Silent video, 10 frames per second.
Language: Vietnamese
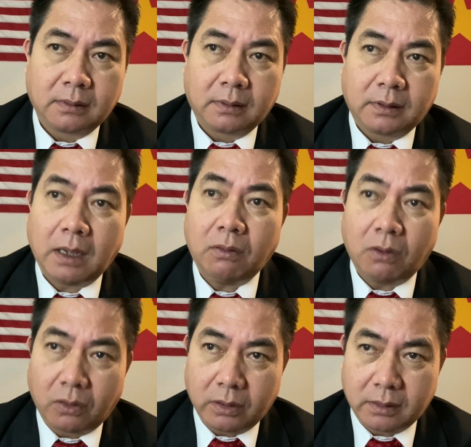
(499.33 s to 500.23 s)
Giáo
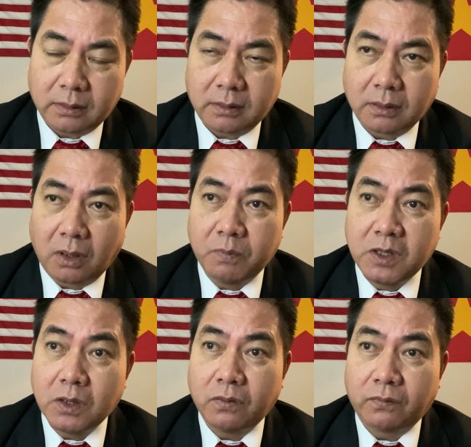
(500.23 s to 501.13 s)
hội gồm
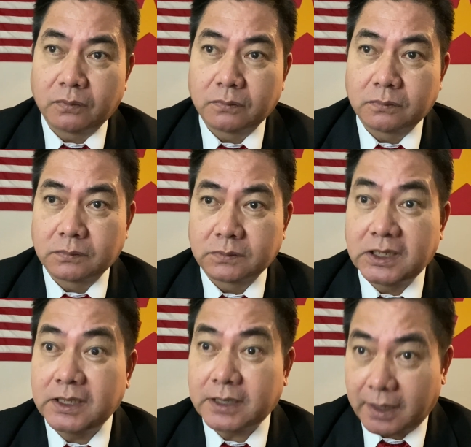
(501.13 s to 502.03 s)
nhiều
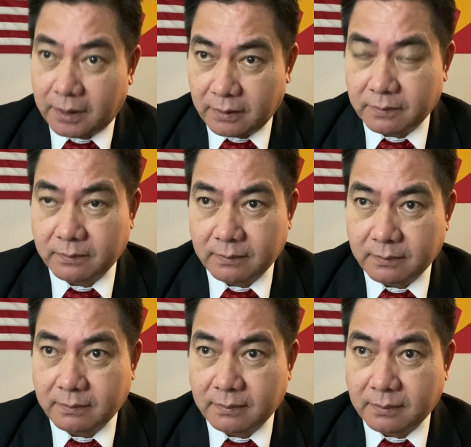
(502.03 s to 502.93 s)
chi thể
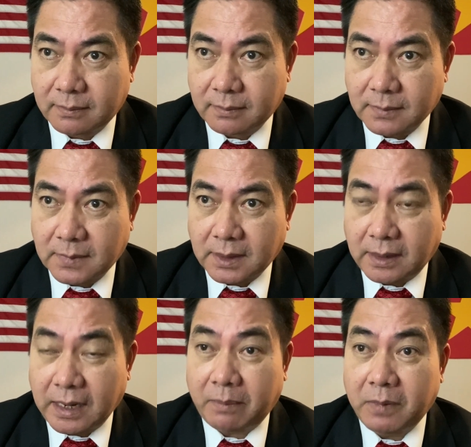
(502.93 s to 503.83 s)

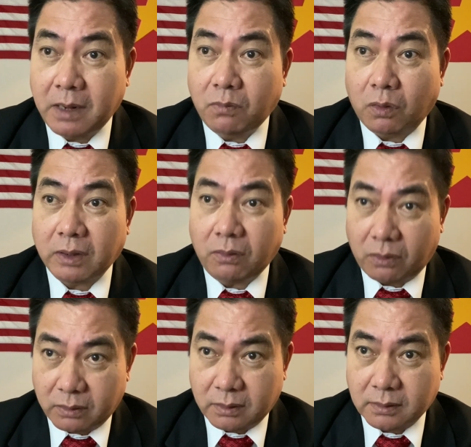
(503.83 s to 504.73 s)
làm nên một giáo
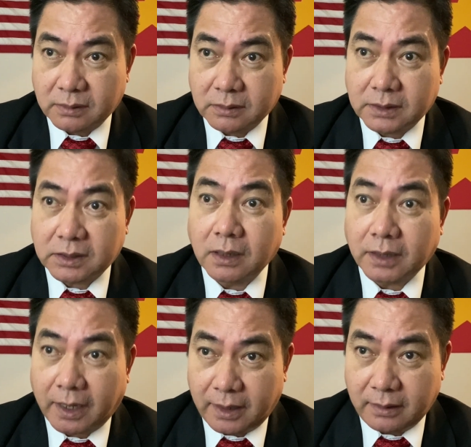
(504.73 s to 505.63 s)
hội thân
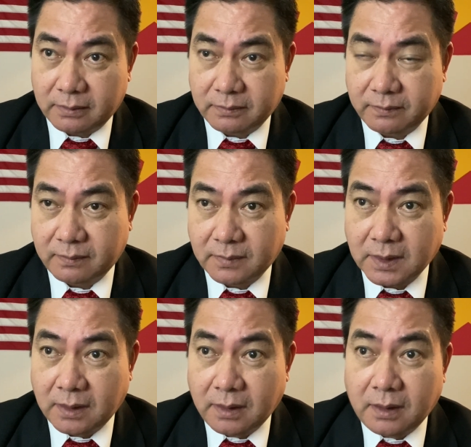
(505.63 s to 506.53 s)
thể
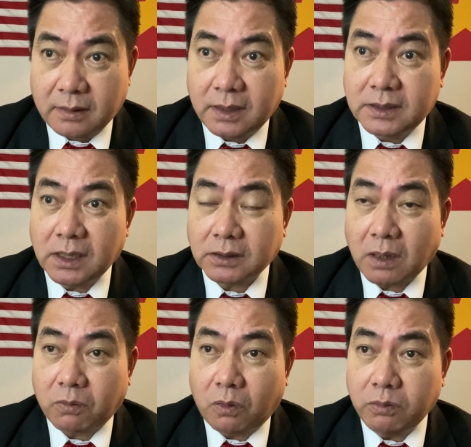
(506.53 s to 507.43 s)
thì dân
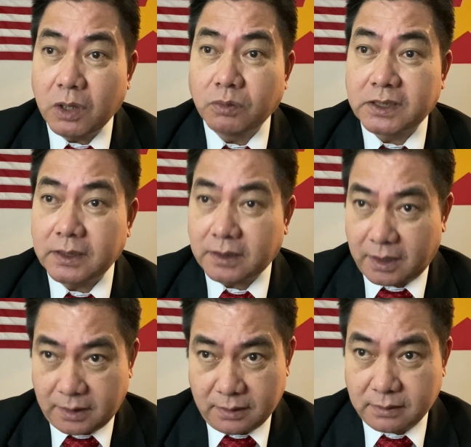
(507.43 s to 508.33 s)
tộc cũng nhiều chi
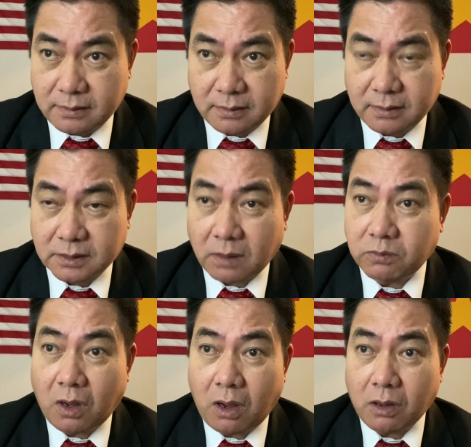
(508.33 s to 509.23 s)
thể
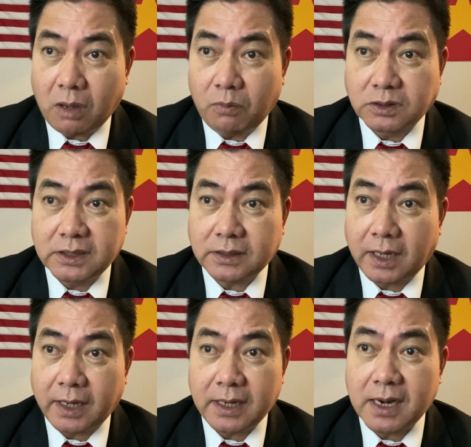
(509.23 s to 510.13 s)
trong đó có một chi
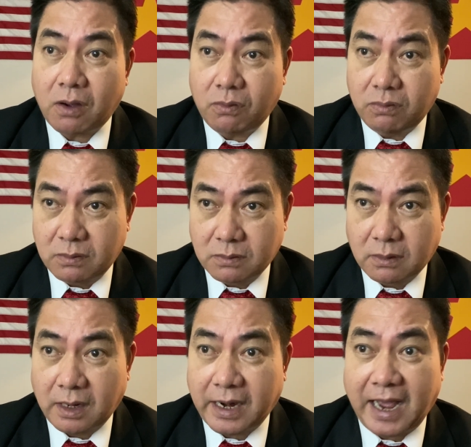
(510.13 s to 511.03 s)
thể cái đầu
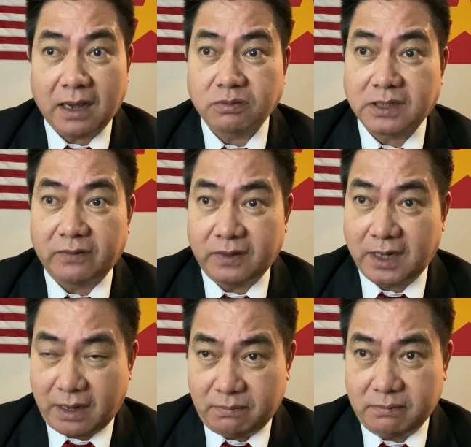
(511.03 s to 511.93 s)
là đảng cộng sản việt nam